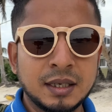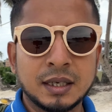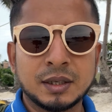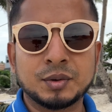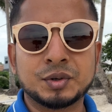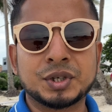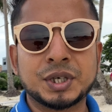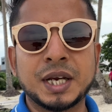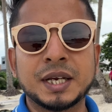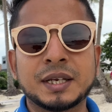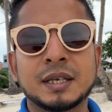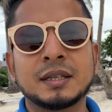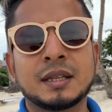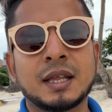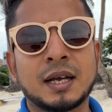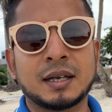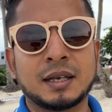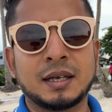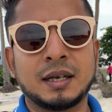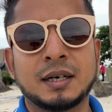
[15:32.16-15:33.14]
একটু শেকই
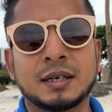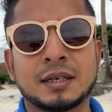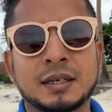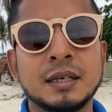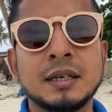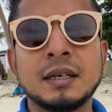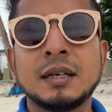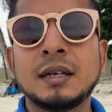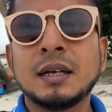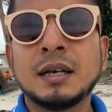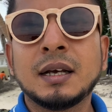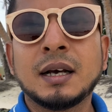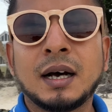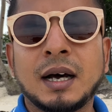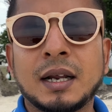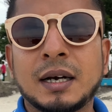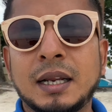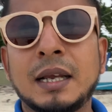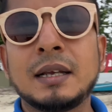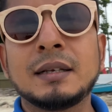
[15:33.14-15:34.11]
থাকে আর কি
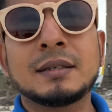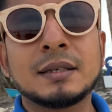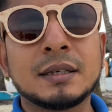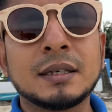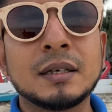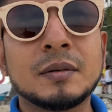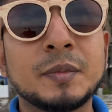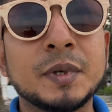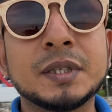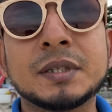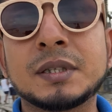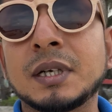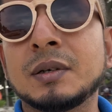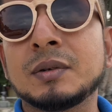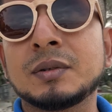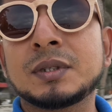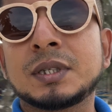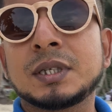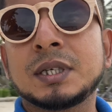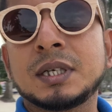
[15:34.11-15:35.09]
আর এই সাইডের বীজটা
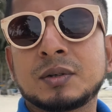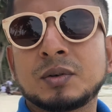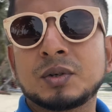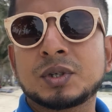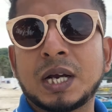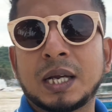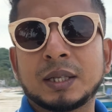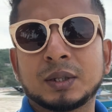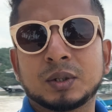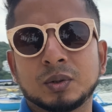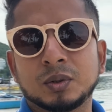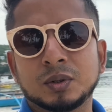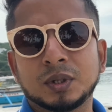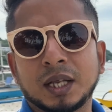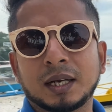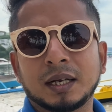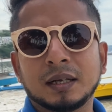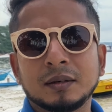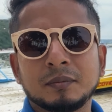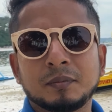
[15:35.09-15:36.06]
হচ্ছে একটু শান্ত
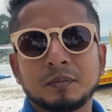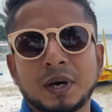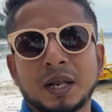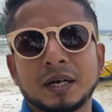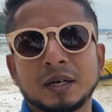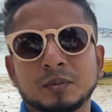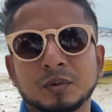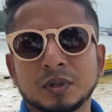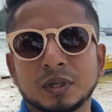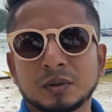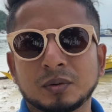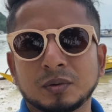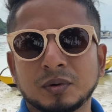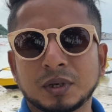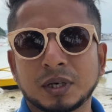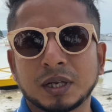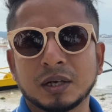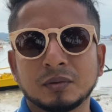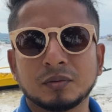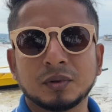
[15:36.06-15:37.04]
দেখেন পানির মধ্যে কোনো
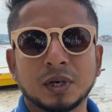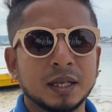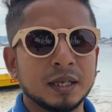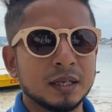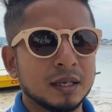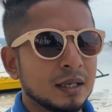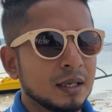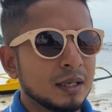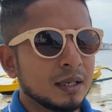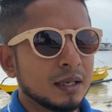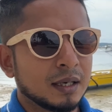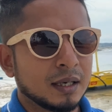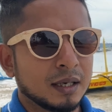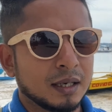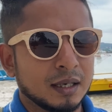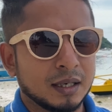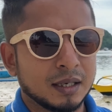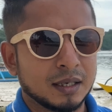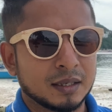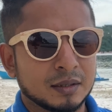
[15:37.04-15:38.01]
ঢেউ নাই
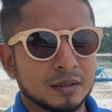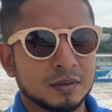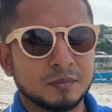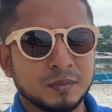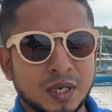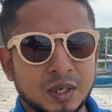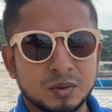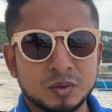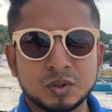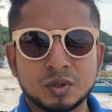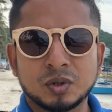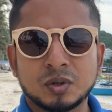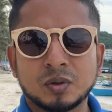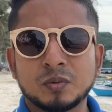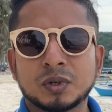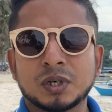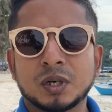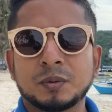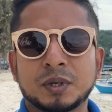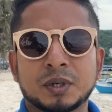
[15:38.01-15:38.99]
আর মানুষজন
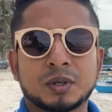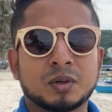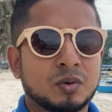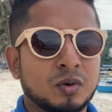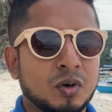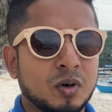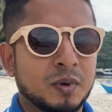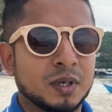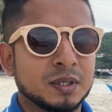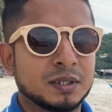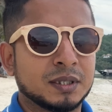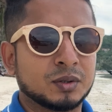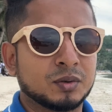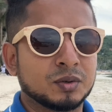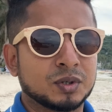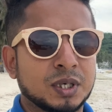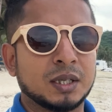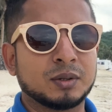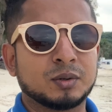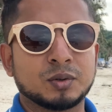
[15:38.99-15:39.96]
মোটামুটি একটু কম আছে একটু
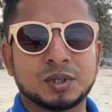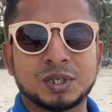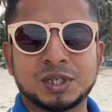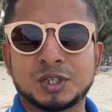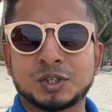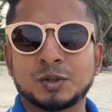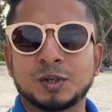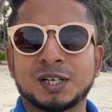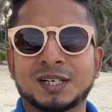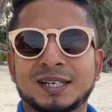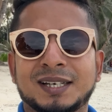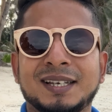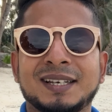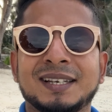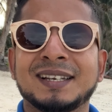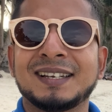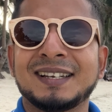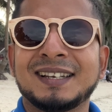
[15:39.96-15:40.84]
শান্তশিষ্ট আর কি